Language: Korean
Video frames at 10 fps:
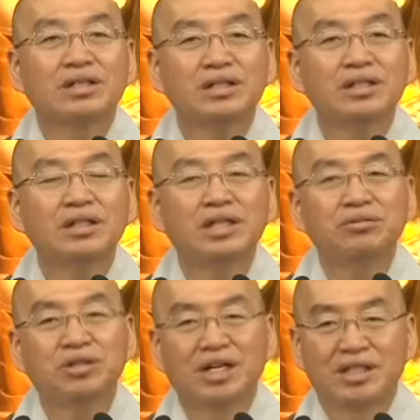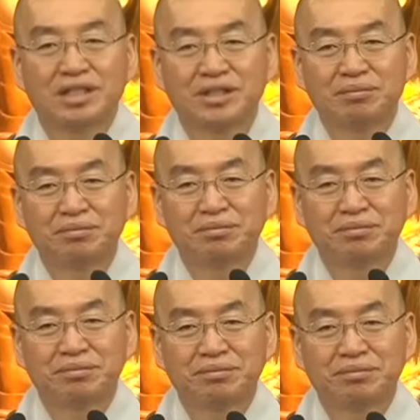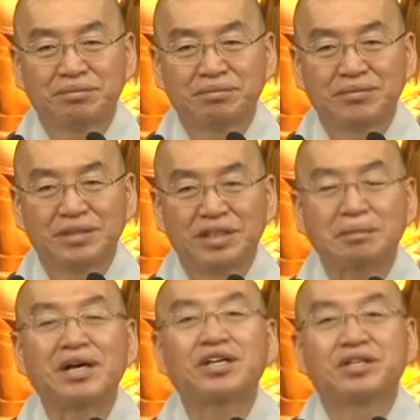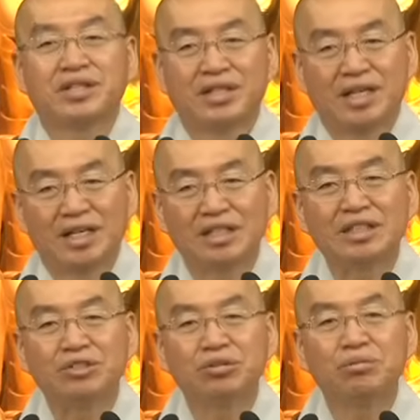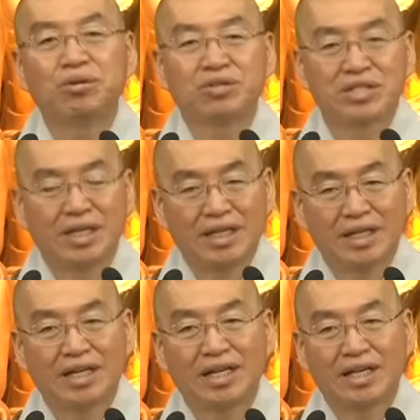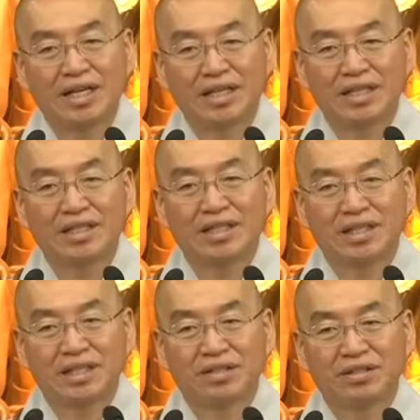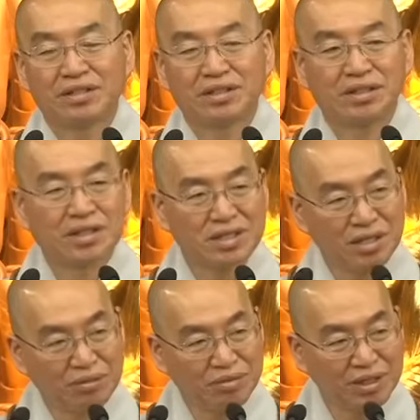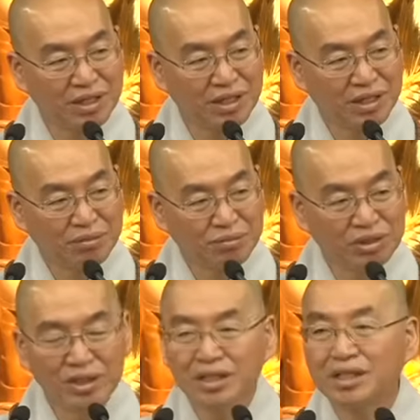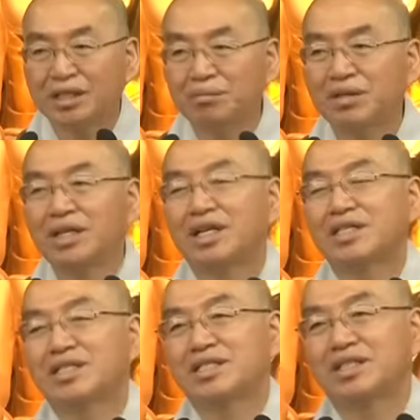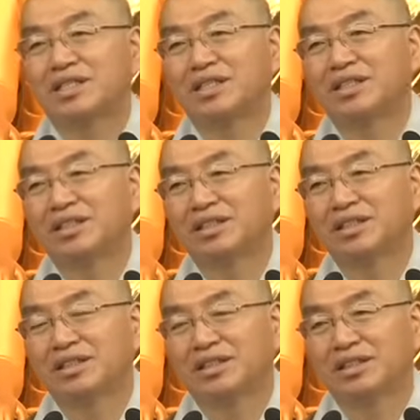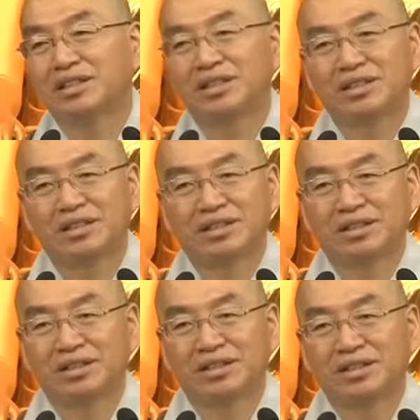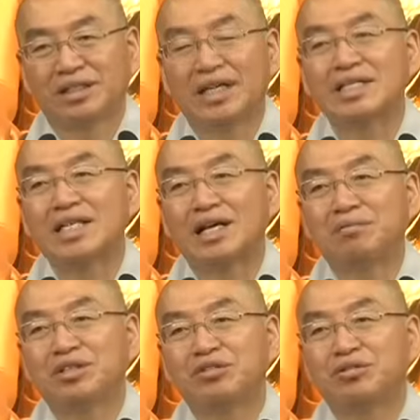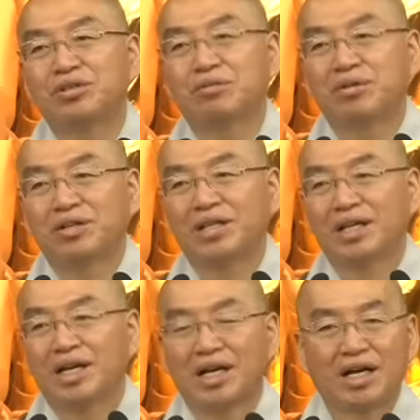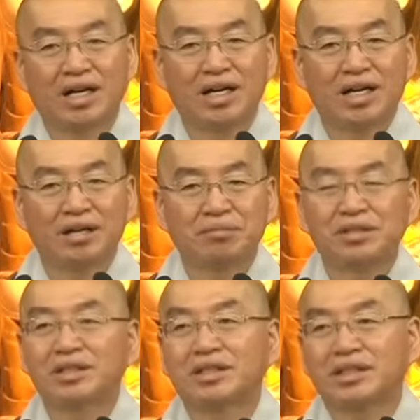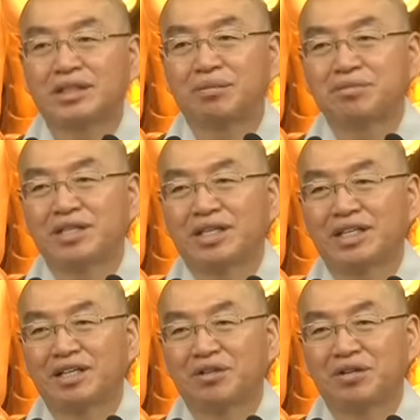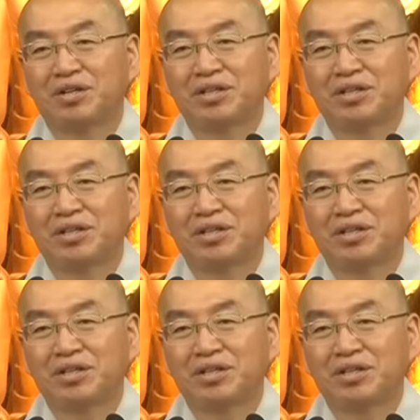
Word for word: 그러니 우리가 지금 뒤바뀌어 있다. 전도몽사이다. 이런 얘기. 그래서 여러분들이 물질적인 면에 있어서는 어, 옛 사람의 눈으로 볼 때 아무 걱정이 없어야 되고